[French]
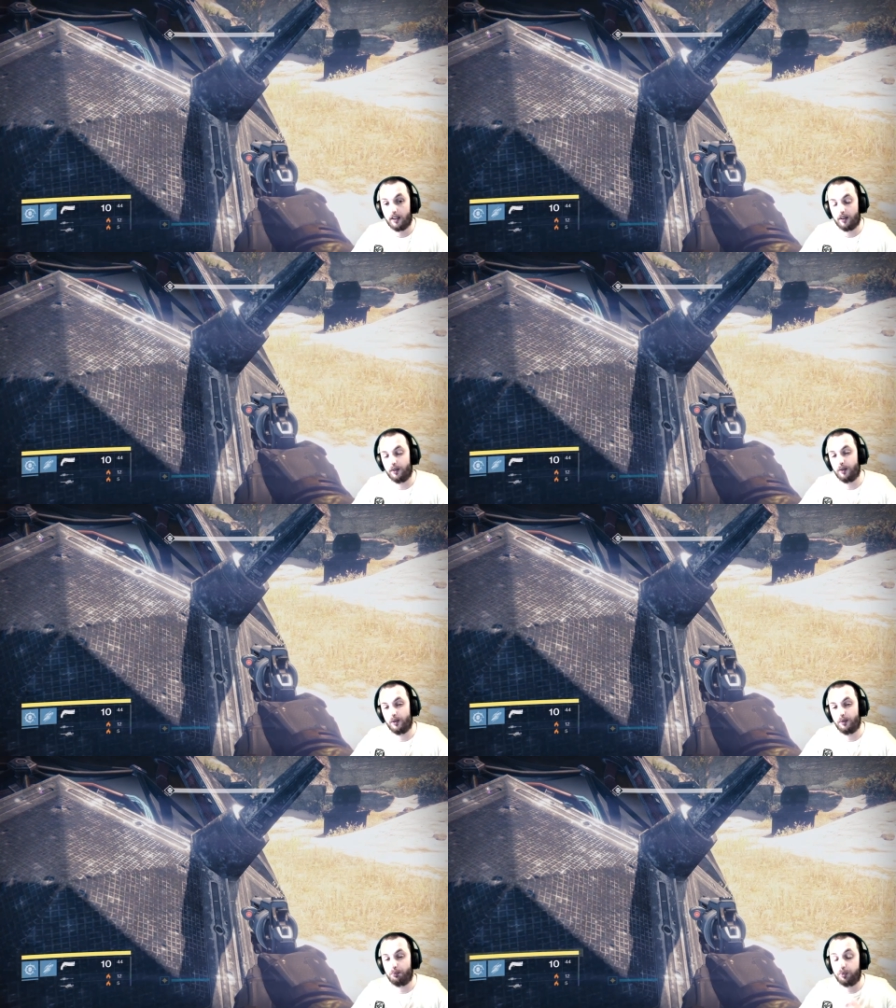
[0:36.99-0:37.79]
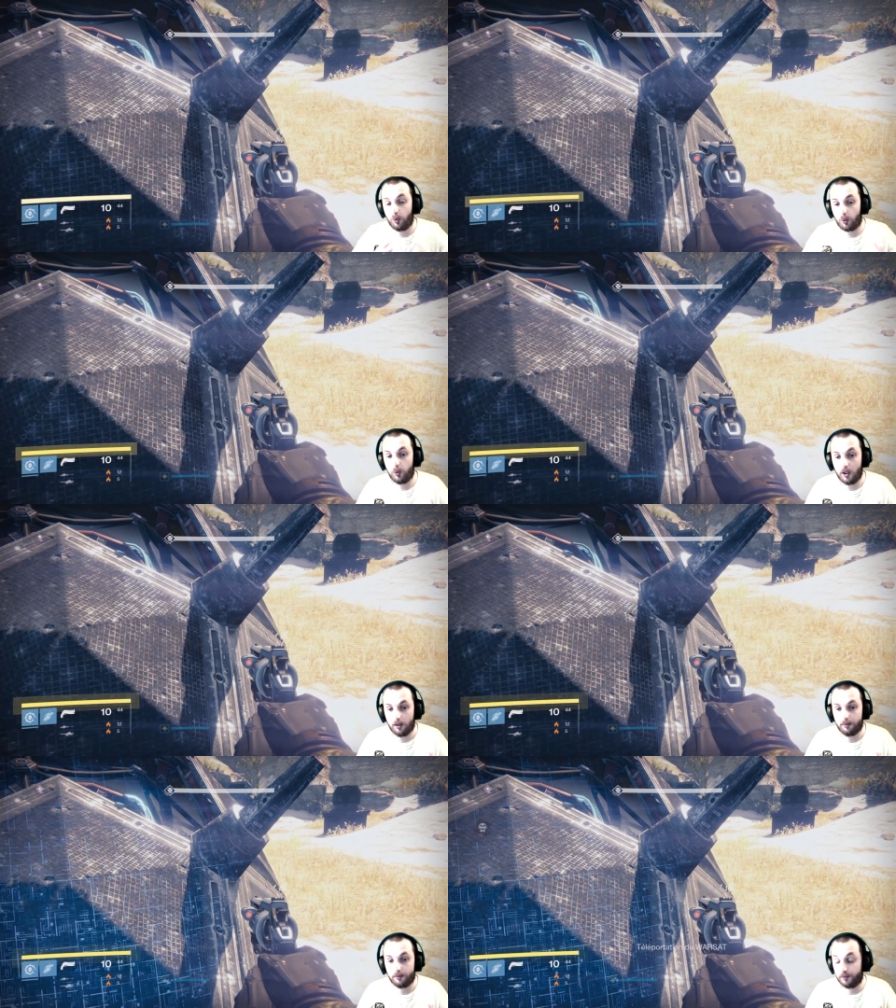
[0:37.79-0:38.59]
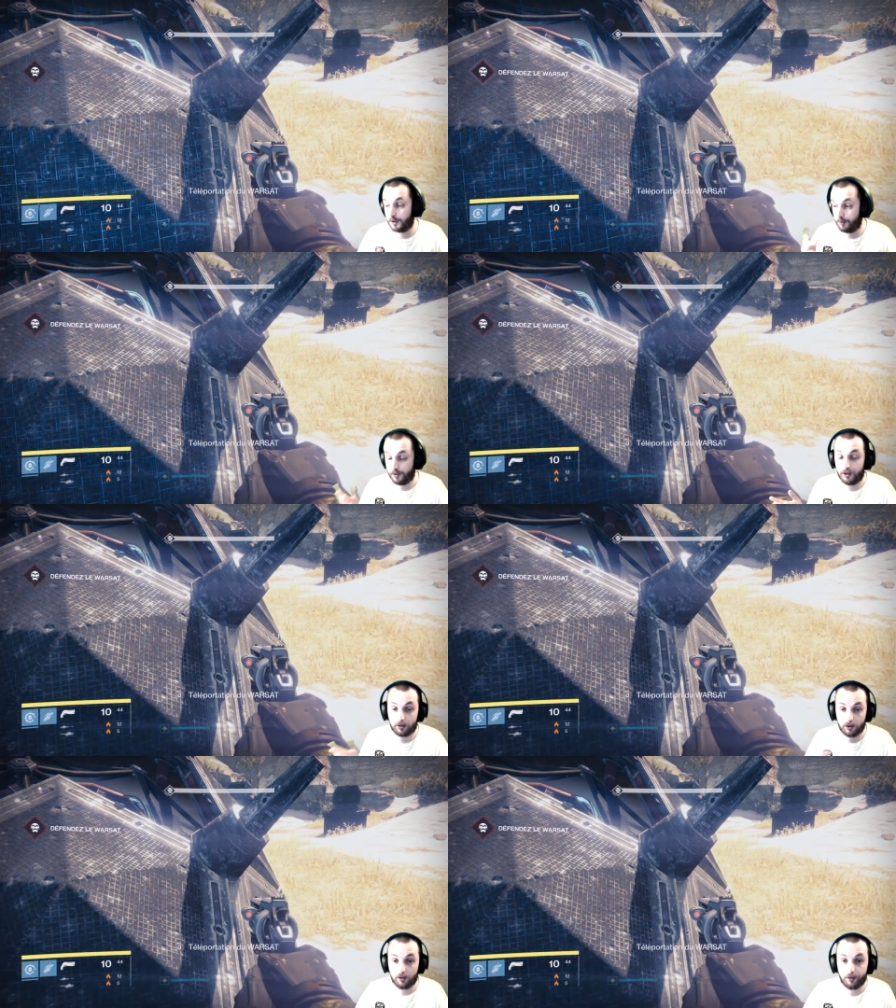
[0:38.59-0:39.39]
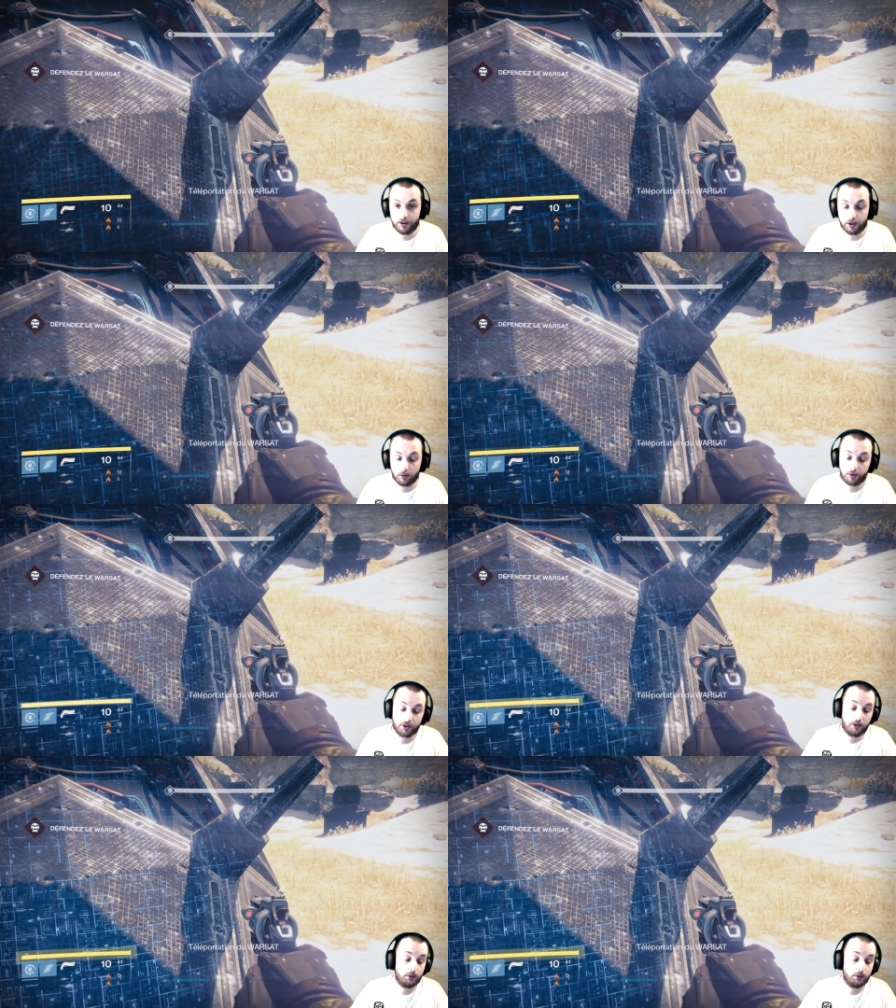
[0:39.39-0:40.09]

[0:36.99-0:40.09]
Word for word: Euh, pourquoi J'avais dit sur le Titan que